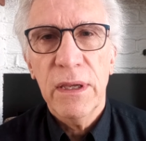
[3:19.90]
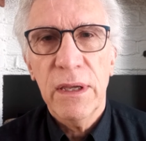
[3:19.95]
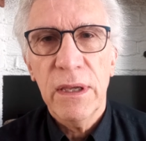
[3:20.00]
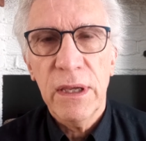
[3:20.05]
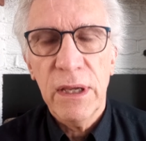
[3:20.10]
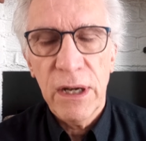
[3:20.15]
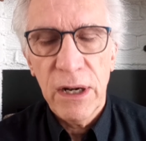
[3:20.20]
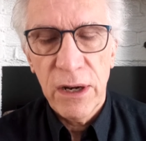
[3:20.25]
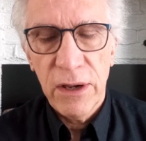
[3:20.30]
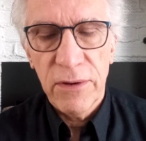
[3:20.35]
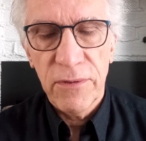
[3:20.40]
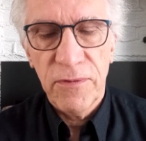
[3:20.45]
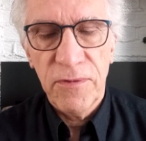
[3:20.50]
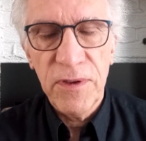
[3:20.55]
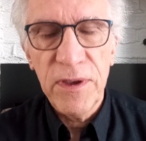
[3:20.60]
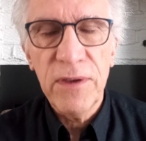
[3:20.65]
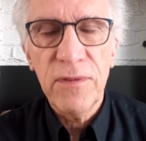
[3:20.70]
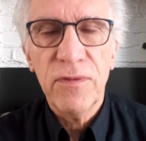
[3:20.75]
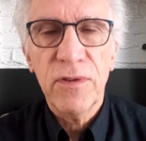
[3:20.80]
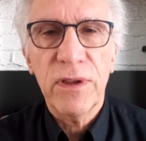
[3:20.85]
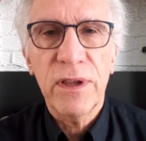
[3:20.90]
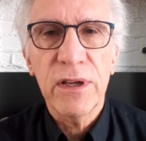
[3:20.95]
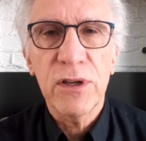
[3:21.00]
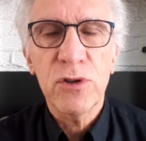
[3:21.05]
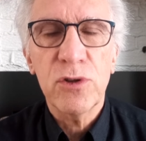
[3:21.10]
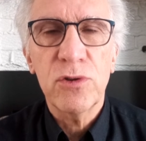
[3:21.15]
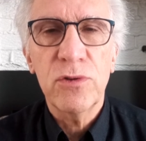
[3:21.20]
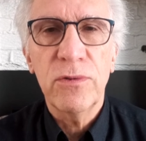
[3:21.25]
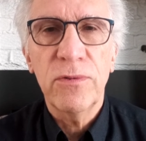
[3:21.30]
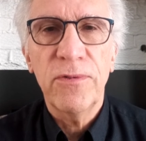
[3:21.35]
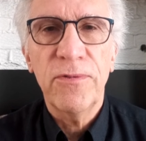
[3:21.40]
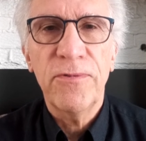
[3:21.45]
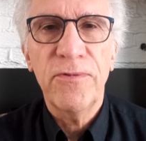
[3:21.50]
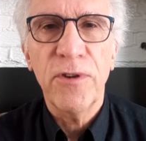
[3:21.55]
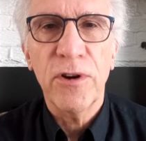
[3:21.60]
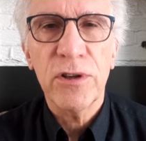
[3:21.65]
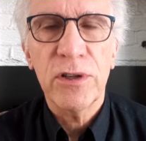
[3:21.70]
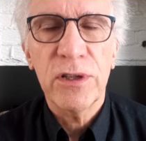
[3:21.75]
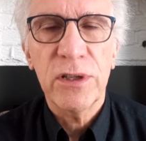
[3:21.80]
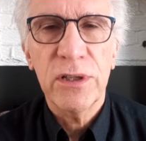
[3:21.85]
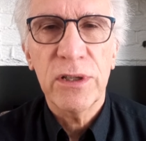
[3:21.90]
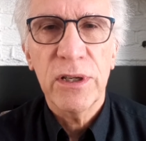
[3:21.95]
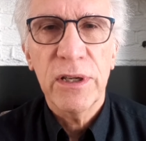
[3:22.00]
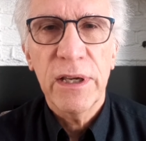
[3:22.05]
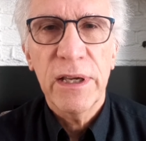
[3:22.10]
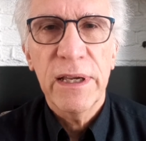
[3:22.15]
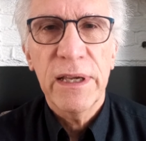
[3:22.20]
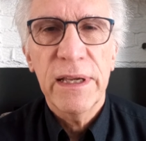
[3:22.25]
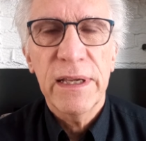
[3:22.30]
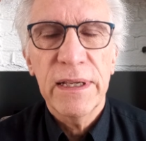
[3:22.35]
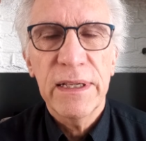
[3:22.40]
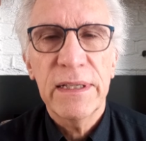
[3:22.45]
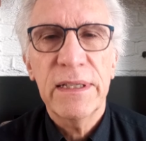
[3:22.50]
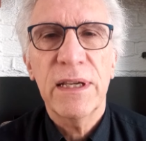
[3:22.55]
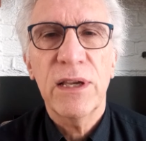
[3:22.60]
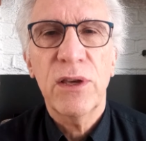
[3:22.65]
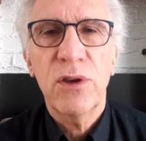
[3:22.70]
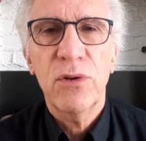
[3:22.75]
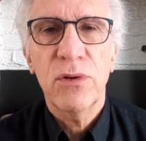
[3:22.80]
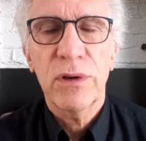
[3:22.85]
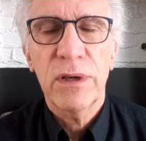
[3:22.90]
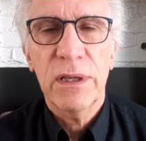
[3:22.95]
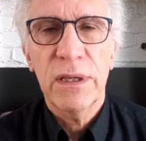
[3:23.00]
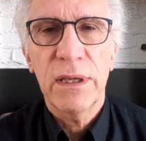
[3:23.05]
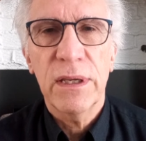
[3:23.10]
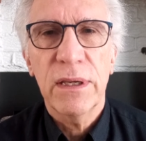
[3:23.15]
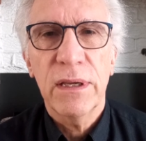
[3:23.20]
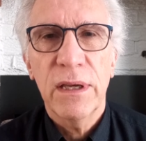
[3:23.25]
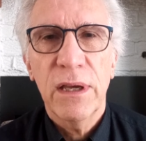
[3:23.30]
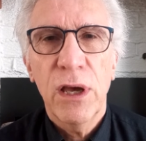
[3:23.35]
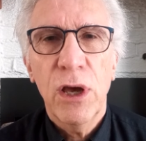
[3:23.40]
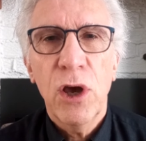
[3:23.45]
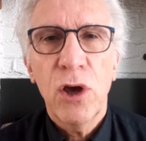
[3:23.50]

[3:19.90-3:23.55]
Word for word: Ils vivent dans une fausse sécurité.